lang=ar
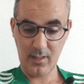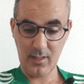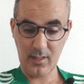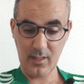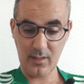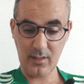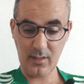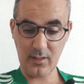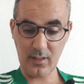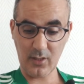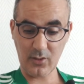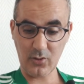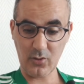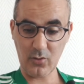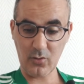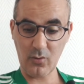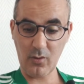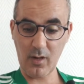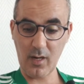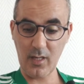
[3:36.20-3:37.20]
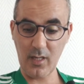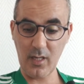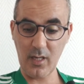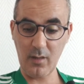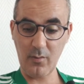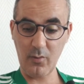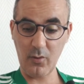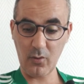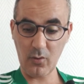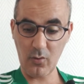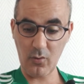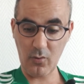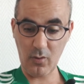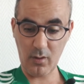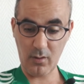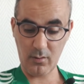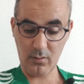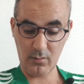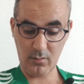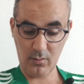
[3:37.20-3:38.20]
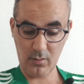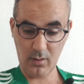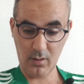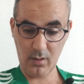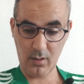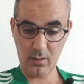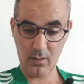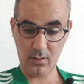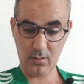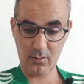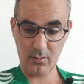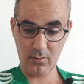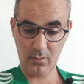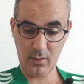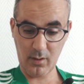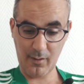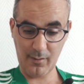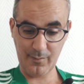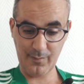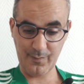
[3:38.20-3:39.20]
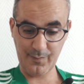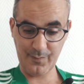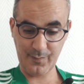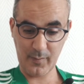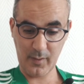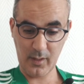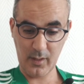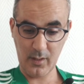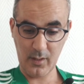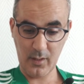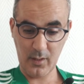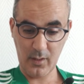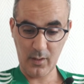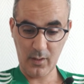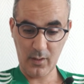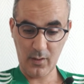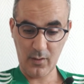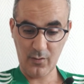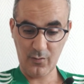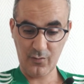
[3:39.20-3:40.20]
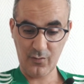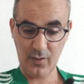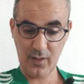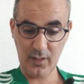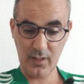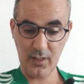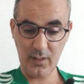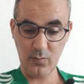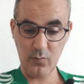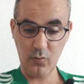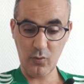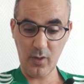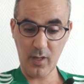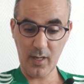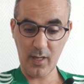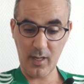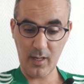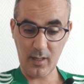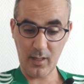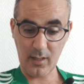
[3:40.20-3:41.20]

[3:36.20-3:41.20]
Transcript: الذي تصر عليه بقوة واه يا خويا فريد بولايا